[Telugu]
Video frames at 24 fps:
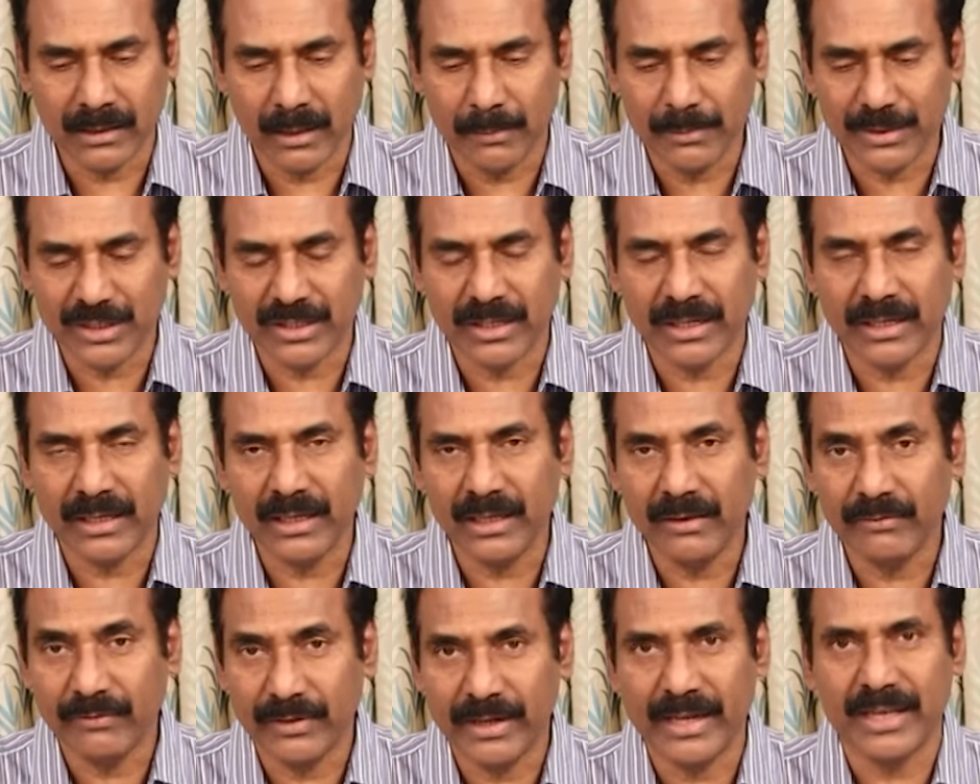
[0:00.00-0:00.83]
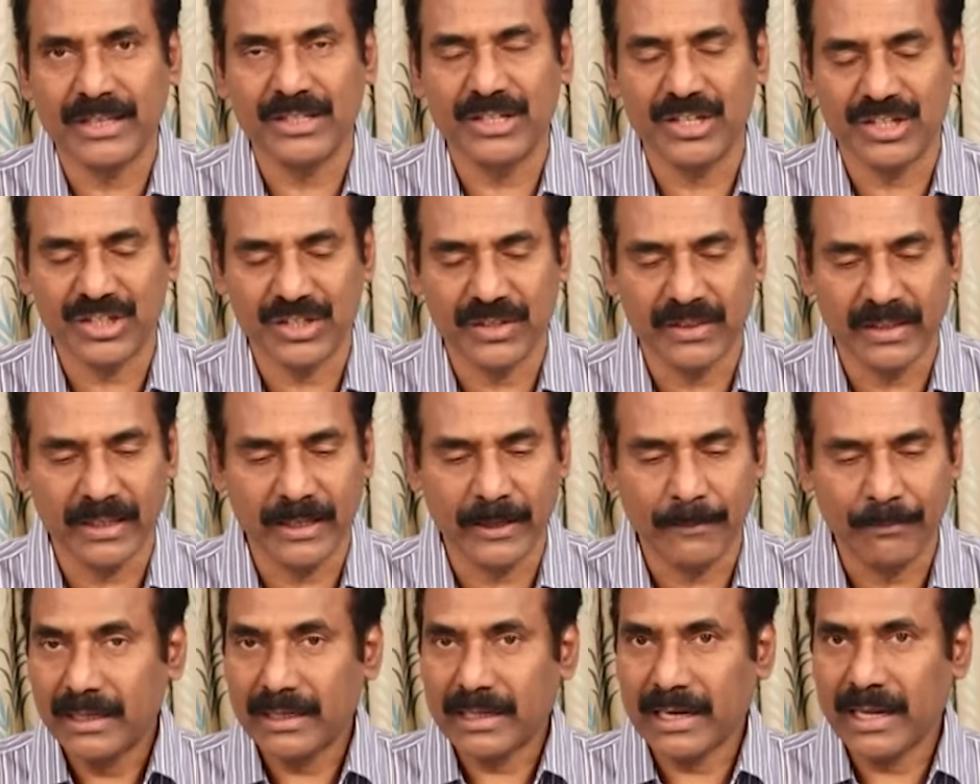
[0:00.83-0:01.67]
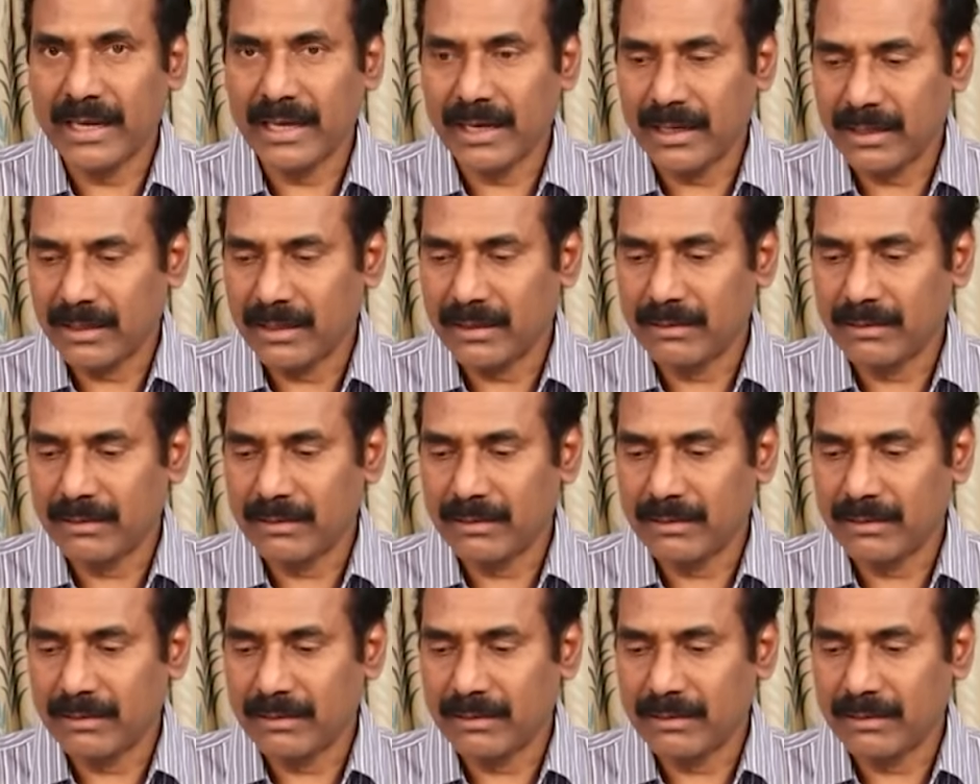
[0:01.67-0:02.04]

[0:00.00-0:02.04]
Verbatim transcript: కమిషనర్కి ఫిర్యాదు చేసింది ఇట్లా